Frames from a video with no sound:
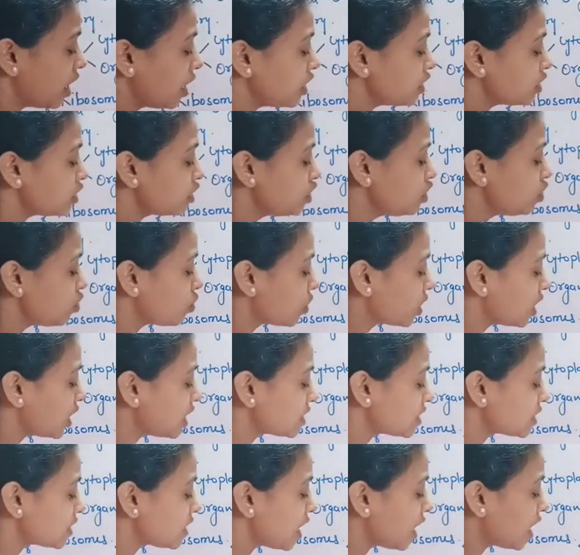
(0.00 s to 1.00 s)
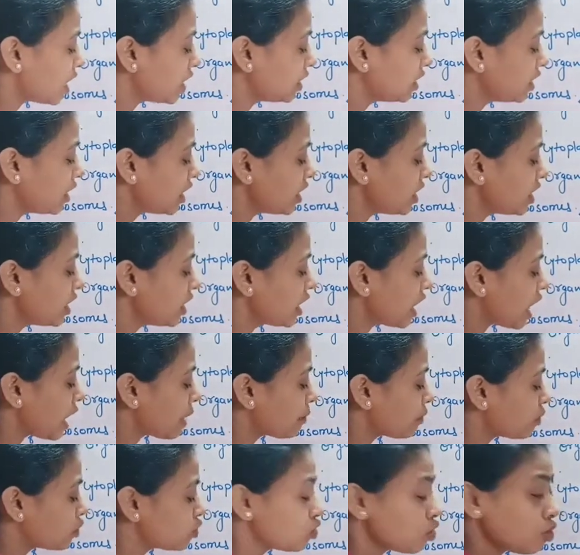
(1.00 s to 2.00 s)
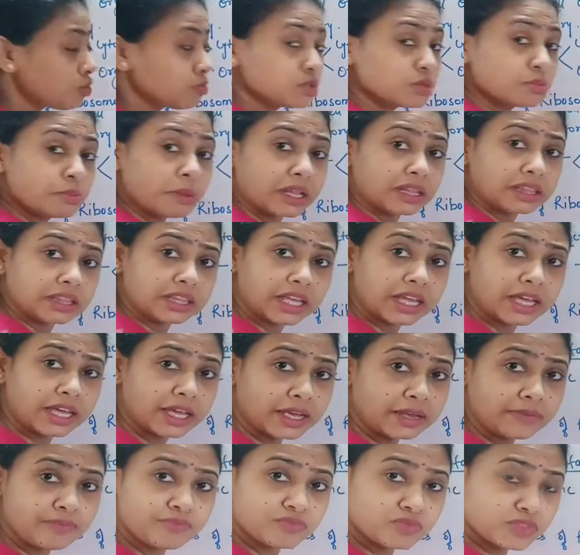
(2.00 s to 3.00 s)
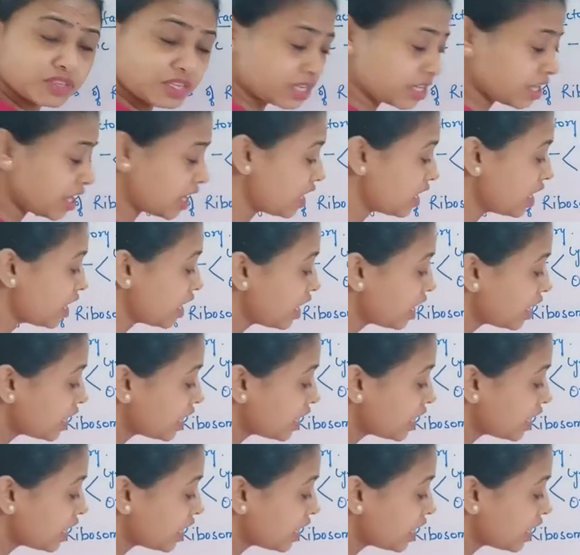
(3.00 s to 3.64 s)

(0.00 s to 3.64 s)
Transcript: इस न्यूक्लियस के अंदर ये राइबोजोम्स बनते हैं ठीक है